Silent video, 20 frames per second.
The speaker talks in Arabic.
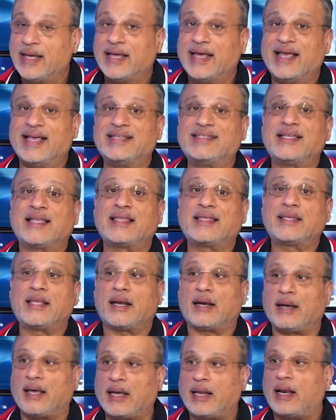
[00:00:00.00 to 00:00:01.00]
اذا
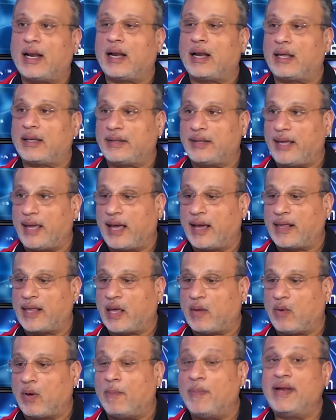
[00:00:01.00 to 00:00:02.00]
اضطرينا نعطيه هيك
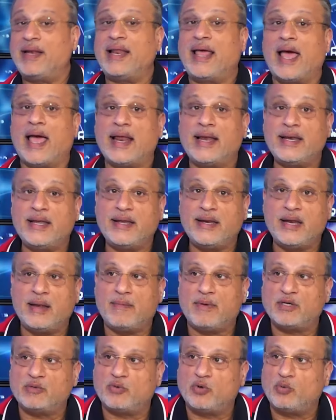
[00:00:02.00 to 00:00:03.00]
دواء بالقليله
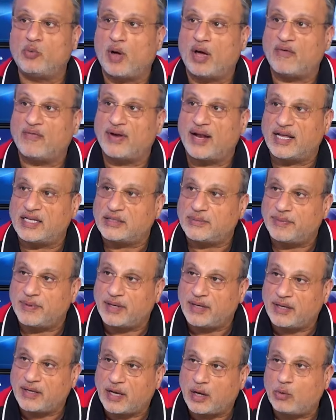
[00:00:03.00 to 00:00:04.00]
مجبورين نوقف
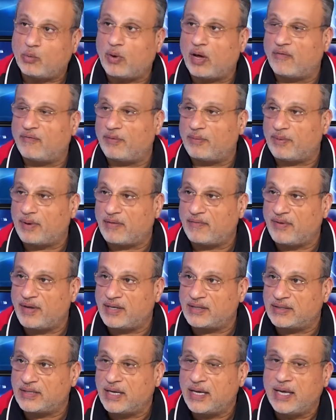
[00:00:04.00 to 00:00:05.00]
الاسبرين او نوقف
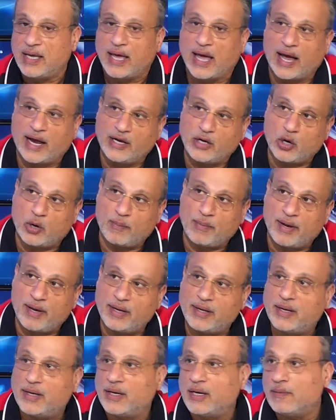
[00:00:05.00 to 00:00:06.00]
البلافيكس على اليومين
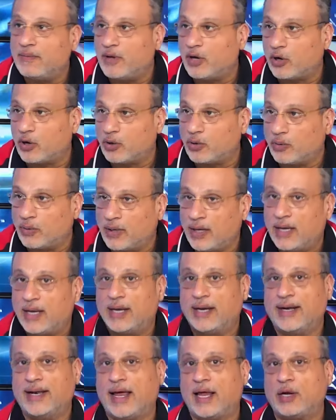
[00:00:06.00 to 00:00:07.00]
اللي بياخذهم
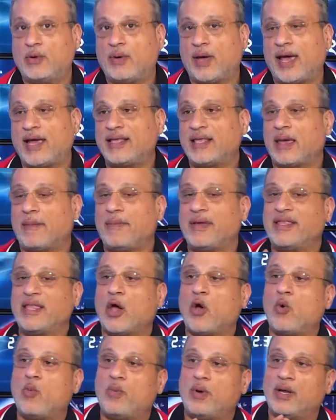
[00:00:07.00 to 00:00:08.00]
لانه هيدا
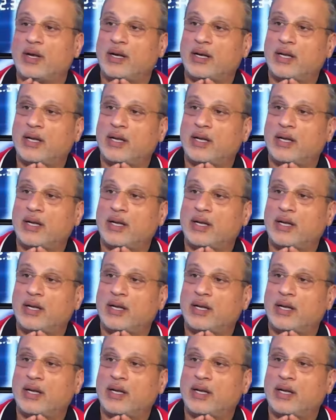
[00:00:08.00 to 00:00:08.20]
بدوبل